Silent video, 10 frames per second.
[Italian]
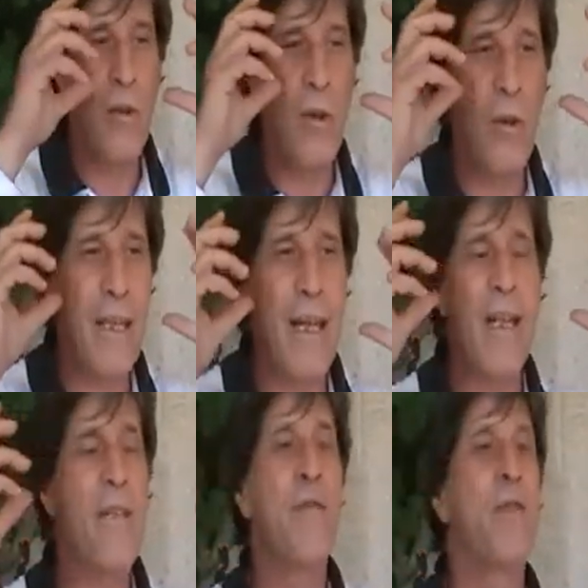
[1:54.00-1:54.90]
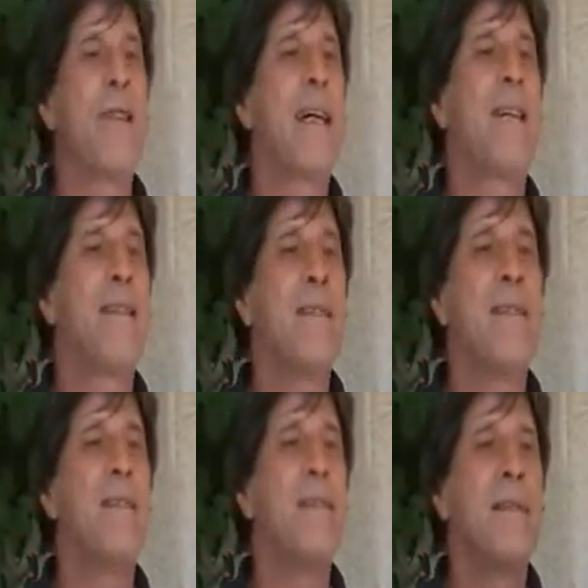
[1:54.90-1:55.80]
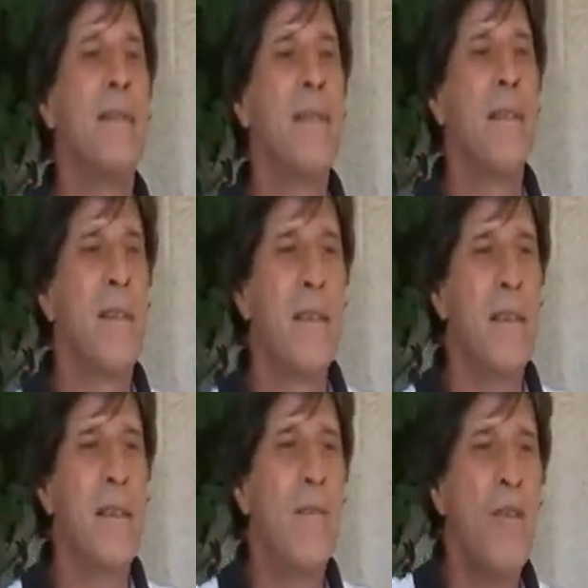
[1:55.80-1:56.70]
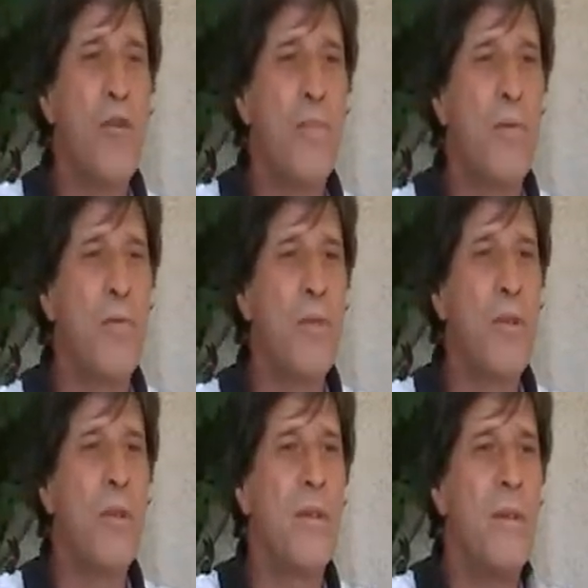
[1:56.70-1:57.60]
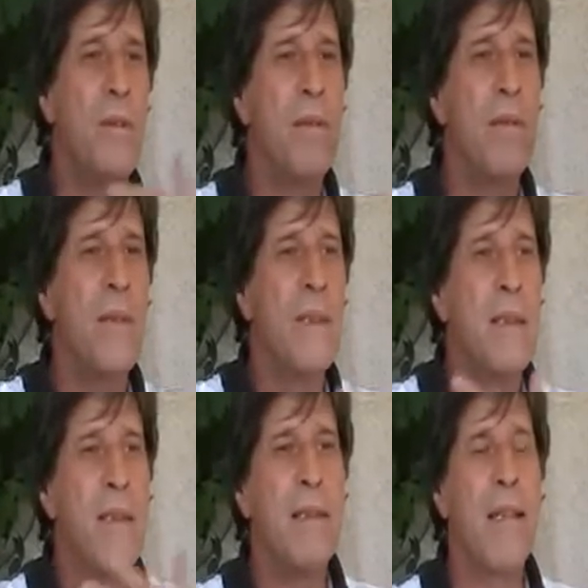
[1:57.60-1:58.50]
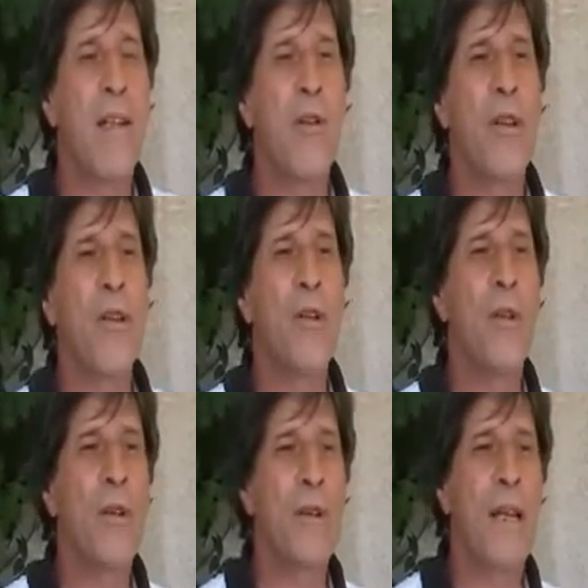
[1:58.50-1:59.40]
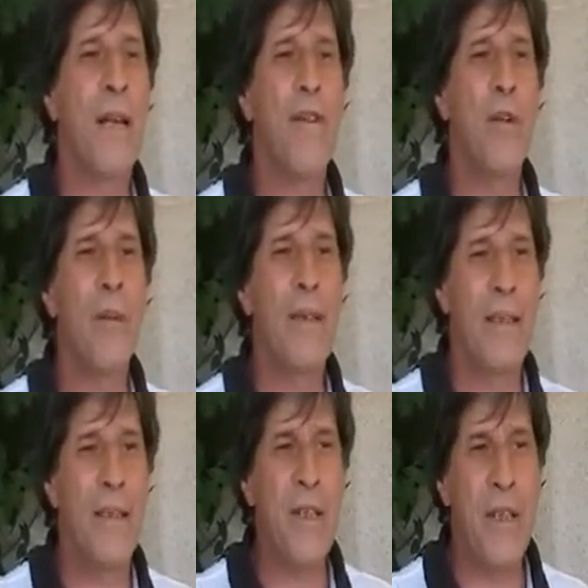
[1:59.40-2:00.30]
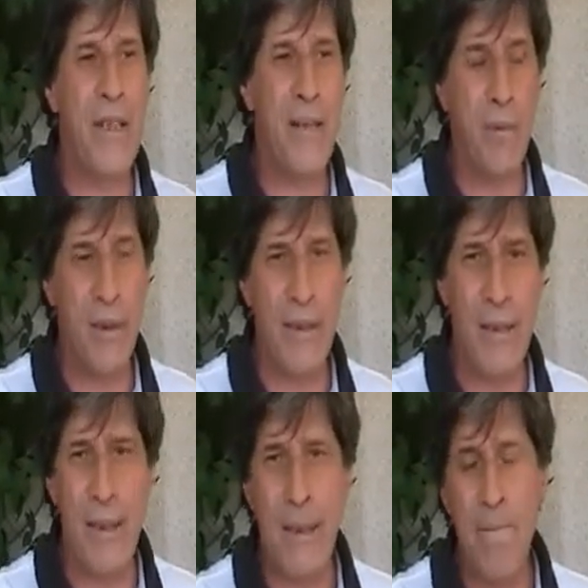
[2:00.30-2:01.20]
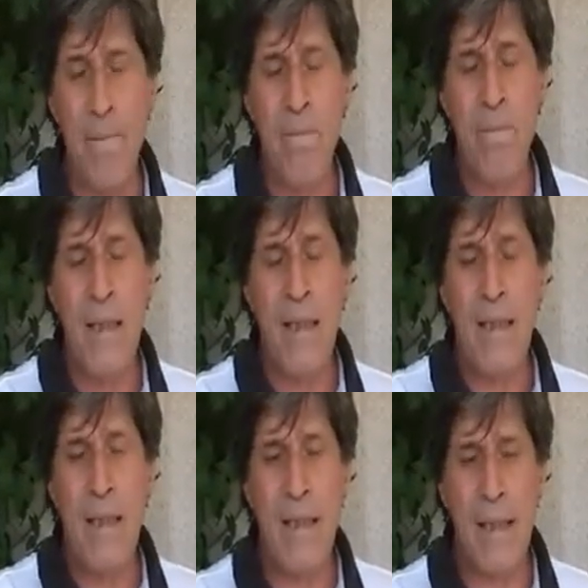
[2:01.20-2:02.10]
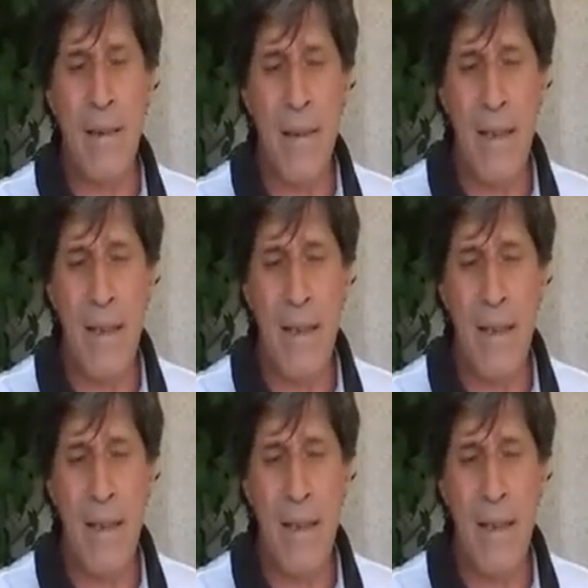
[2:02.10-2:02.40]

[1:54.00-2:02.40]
gli occhiali sfondati, in questo punto del corridoio tra la facoltà di scienze politiche e,